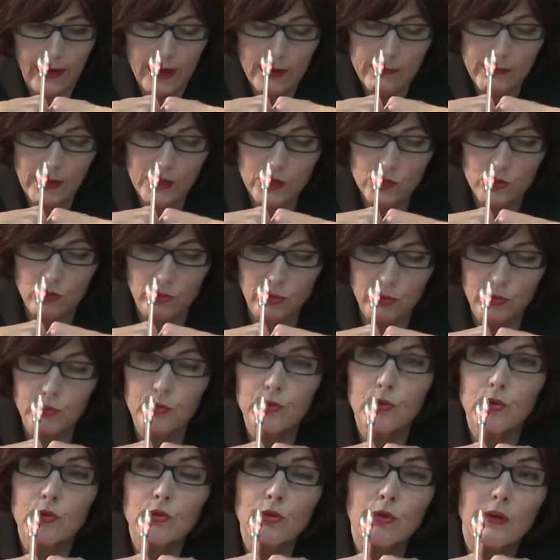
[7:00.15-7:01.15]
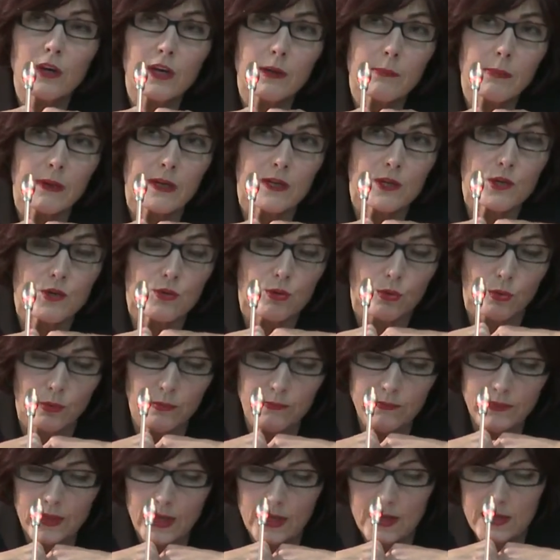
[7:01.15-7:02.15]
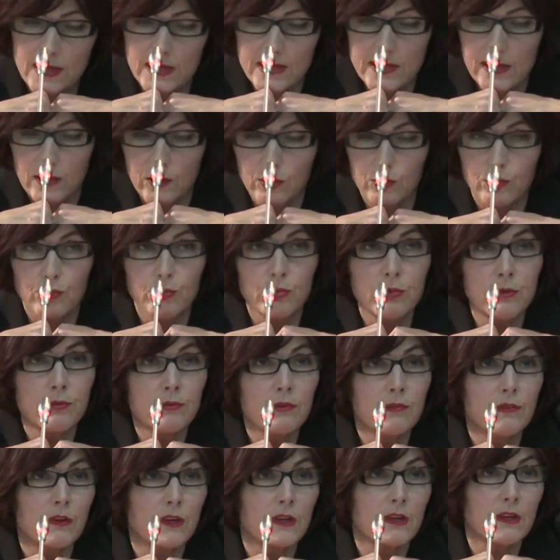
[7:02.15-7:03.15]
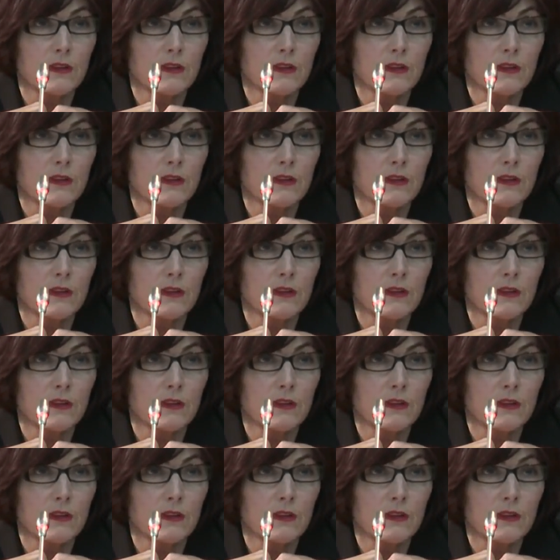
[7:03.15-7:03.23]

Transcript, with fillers: par celui d'une autre répression, celle du 8 février